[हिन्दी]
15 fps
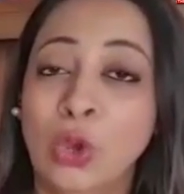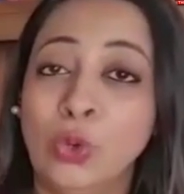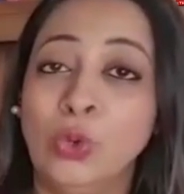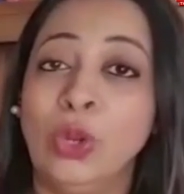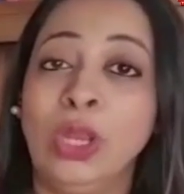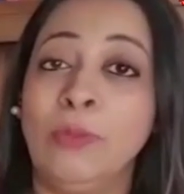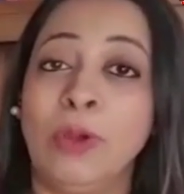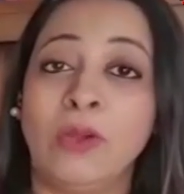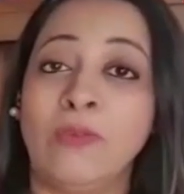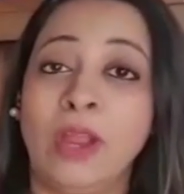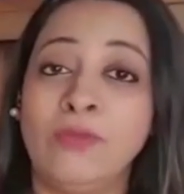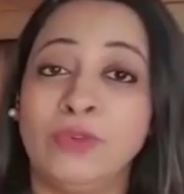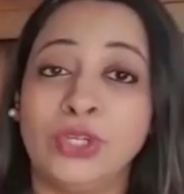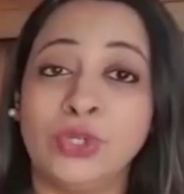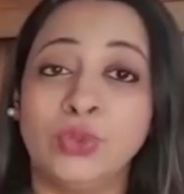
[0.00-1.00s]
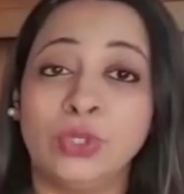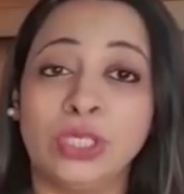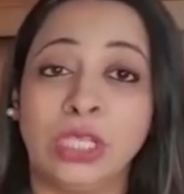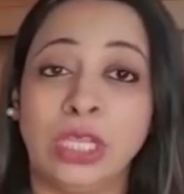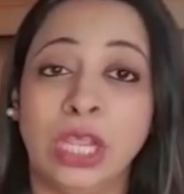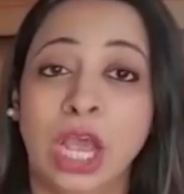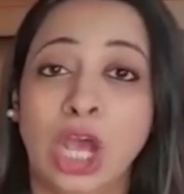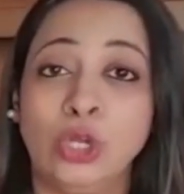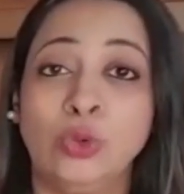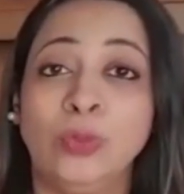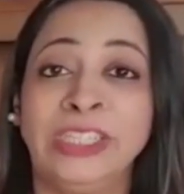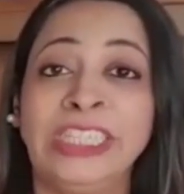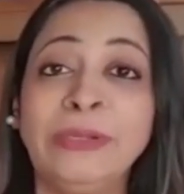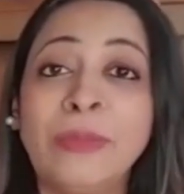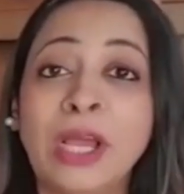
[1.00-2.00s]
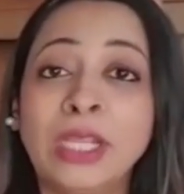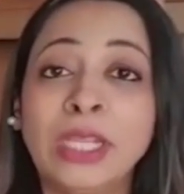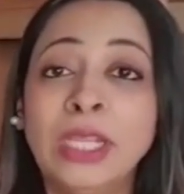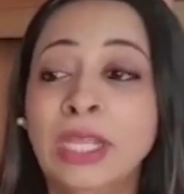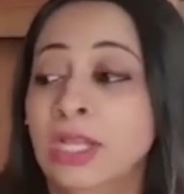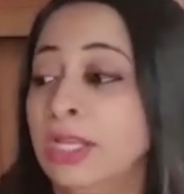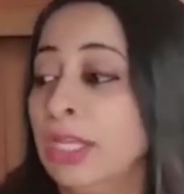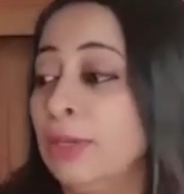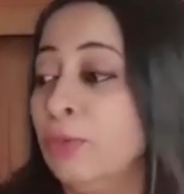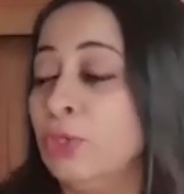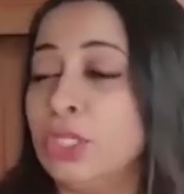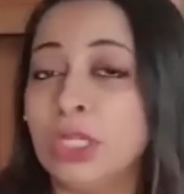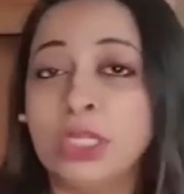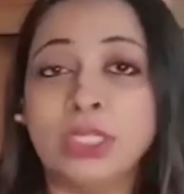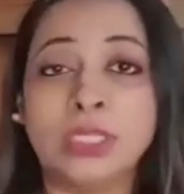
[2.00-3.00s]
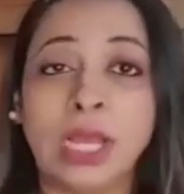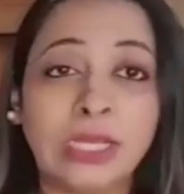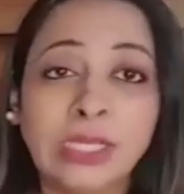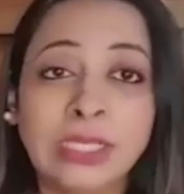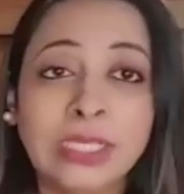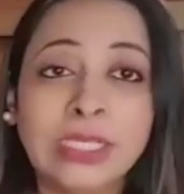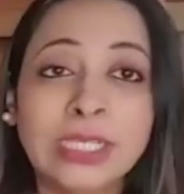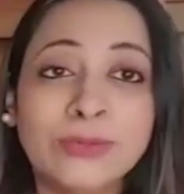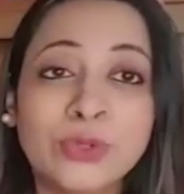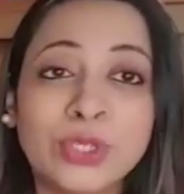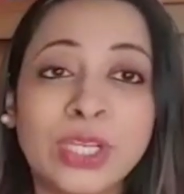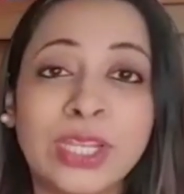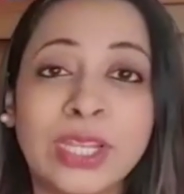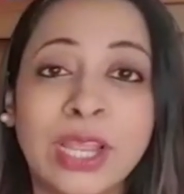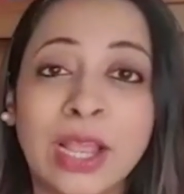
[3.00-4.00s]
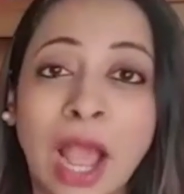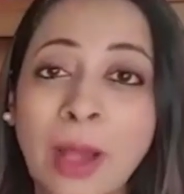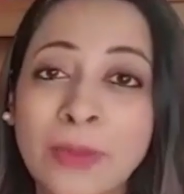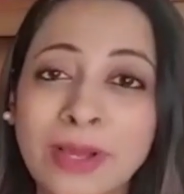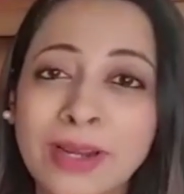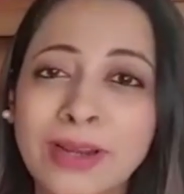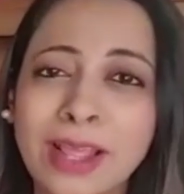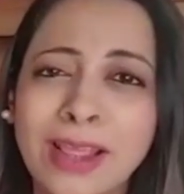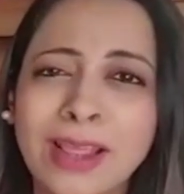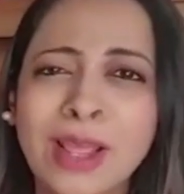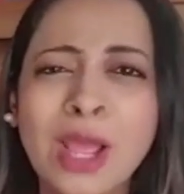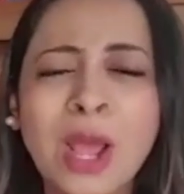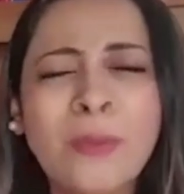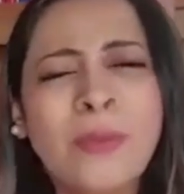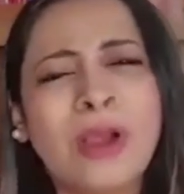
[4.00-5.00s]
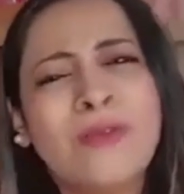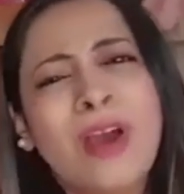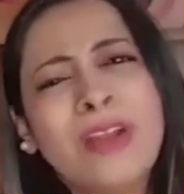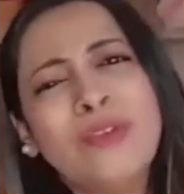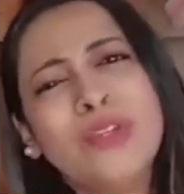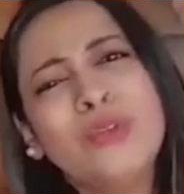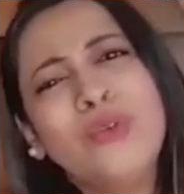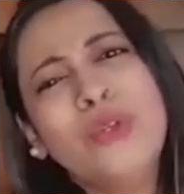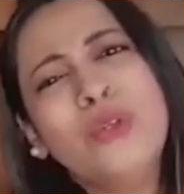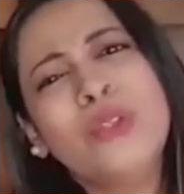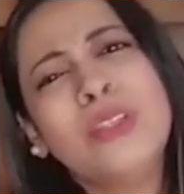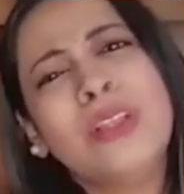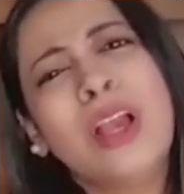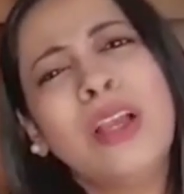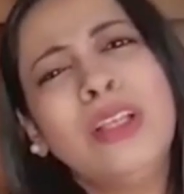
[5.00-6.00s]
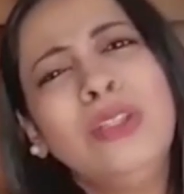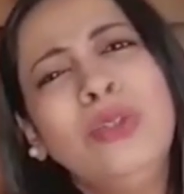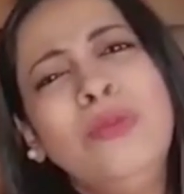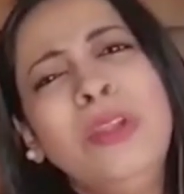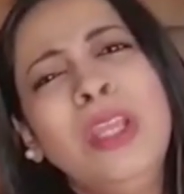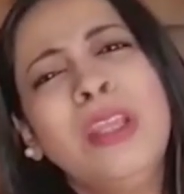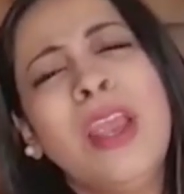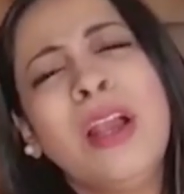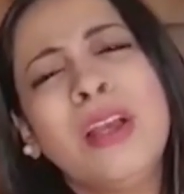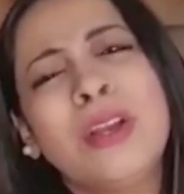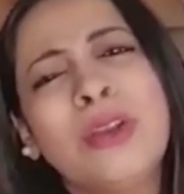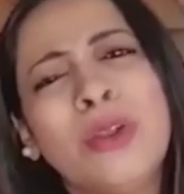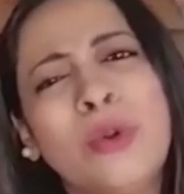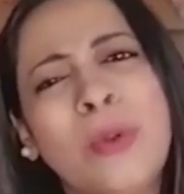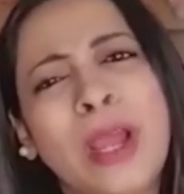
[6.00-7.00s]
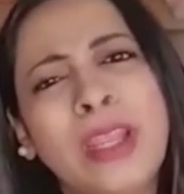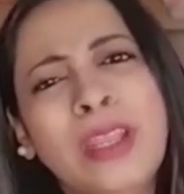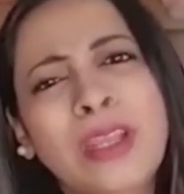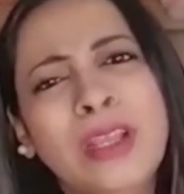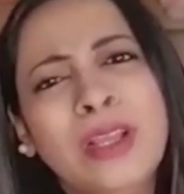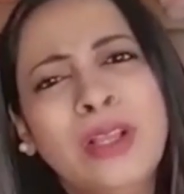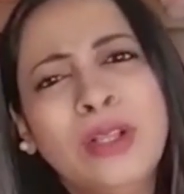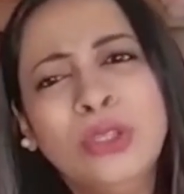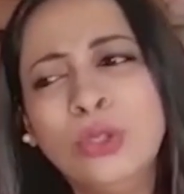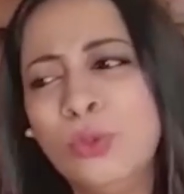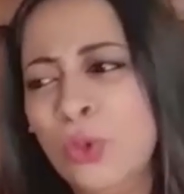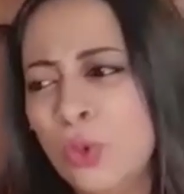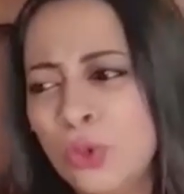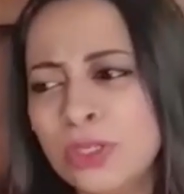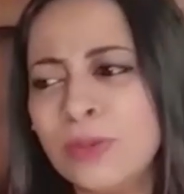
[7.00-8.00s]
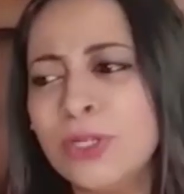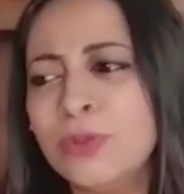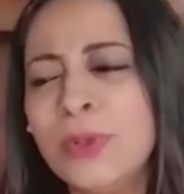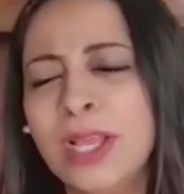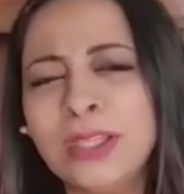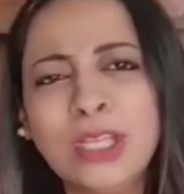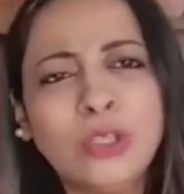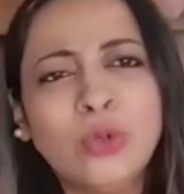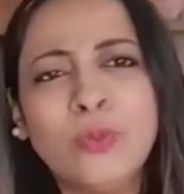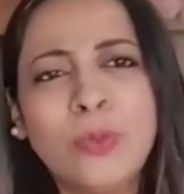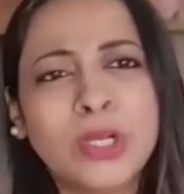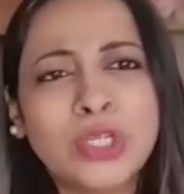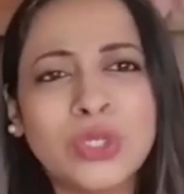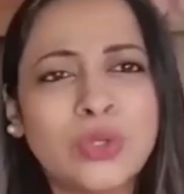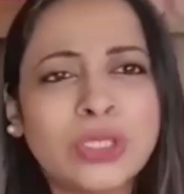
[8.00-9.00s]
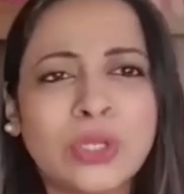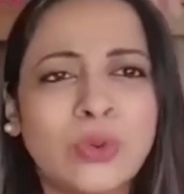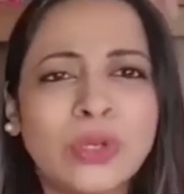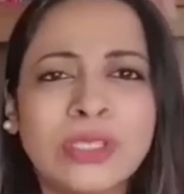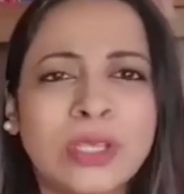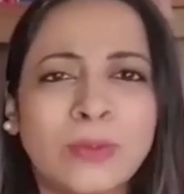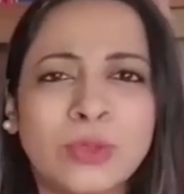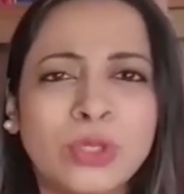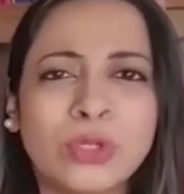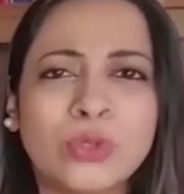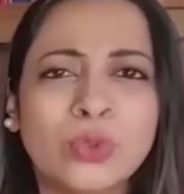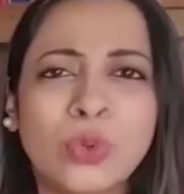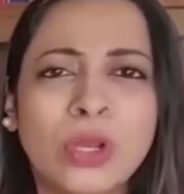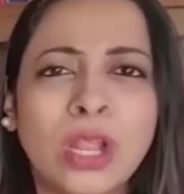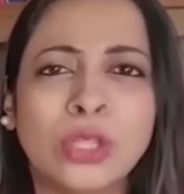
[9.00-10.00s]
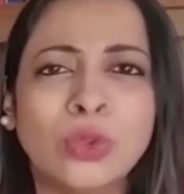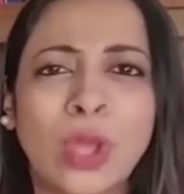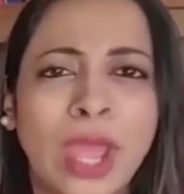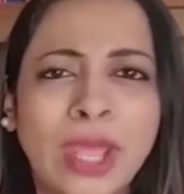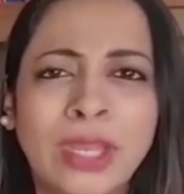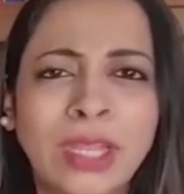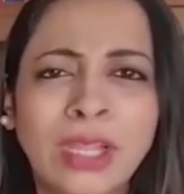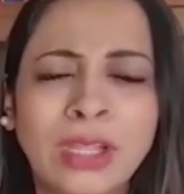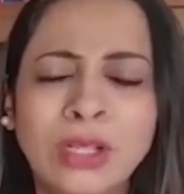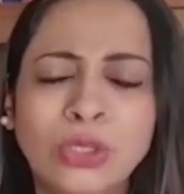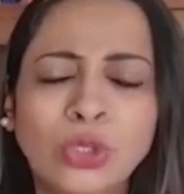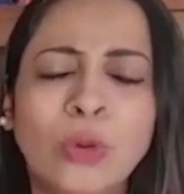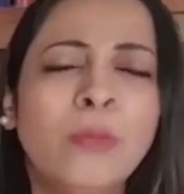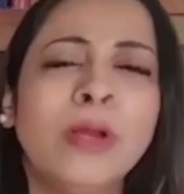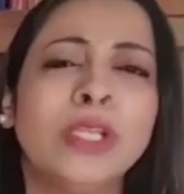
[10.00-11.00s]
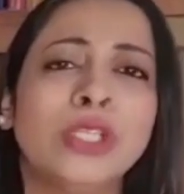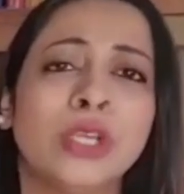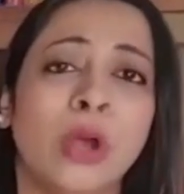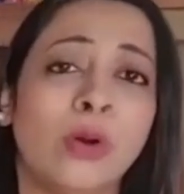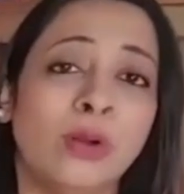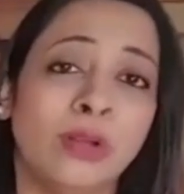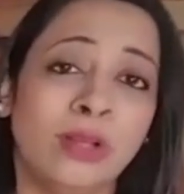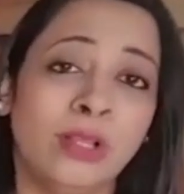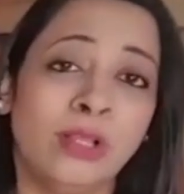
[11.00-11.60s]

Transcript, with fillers: उन्होंने भगवान विष्णु से अनुमति मांगी कि मुझे जाने दीजिए मुझे ये काम करना है भगवान विष्णु ने उससे कहा कि तुम ये क्या कर रहे हो भाई तुम लोगों को समझ में आता है तुम पक्षियों से कोई समुद्र सूखना तो है नहीं तुम मत जाओ